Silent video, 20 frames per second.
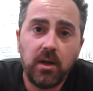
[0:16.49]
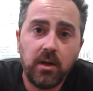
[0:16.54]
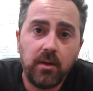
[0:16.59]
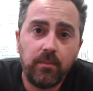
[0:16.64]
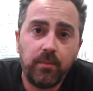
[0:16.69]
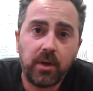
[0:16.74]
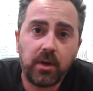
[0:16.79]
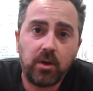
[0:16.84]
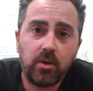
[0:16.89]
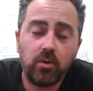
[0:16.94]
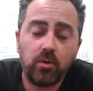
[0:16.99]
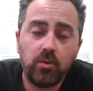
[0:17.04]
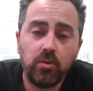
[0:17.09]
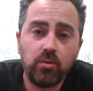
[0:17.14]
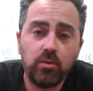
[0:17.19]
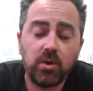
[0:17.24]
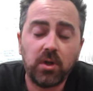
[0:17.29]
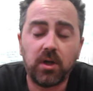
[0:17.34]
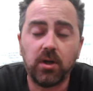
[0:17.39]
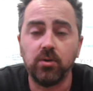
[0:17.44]
perché ho
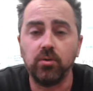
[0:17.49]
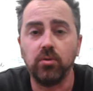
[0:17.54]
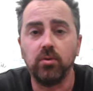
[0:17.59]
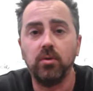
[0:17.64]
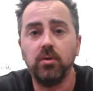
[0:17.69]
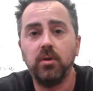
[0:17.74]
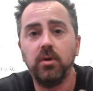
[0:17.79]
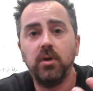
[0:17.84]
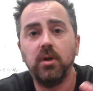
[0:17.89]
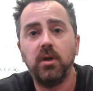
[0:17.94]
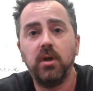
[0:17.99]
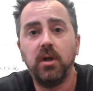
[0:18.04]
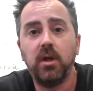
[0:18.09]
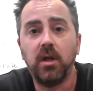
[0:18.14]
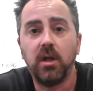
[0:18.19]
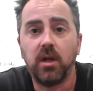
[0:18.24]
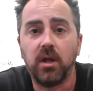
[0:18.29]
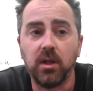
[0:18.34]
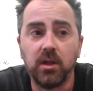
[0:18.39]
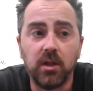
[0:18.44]
notato
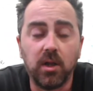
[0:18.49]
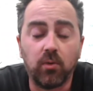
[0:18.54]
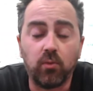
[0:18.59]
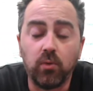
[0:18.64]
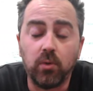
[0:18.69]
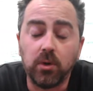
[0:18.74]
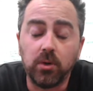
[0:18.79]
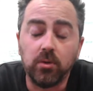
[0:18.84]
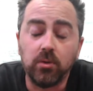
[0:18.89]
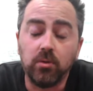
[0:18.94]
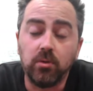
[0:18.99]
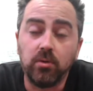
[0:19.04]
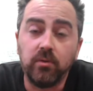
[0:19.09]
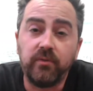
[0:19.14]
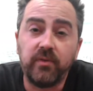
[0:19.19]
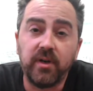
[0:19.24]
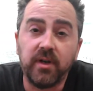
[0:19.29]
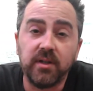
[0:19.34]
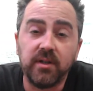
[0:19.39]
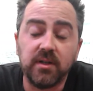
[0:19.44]
che da quando
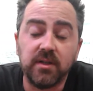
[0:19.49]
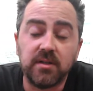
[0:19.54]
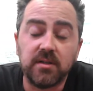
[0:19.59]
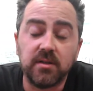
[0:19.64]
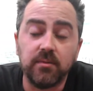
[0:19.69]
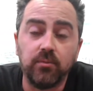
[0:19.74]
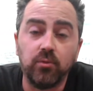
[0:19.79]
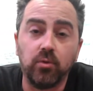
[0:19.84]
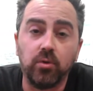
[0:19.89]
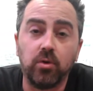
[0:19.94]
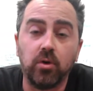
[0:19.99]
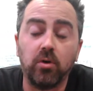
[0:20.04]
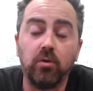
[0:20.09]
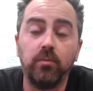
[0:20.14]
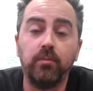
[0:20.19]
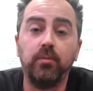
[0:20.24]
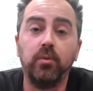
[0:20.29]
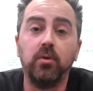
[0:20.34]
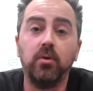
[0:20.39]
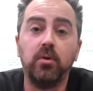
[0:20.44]
Fedez
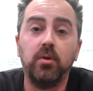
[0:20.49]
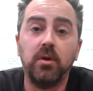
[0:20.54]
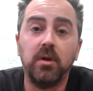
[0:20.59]
purtroppo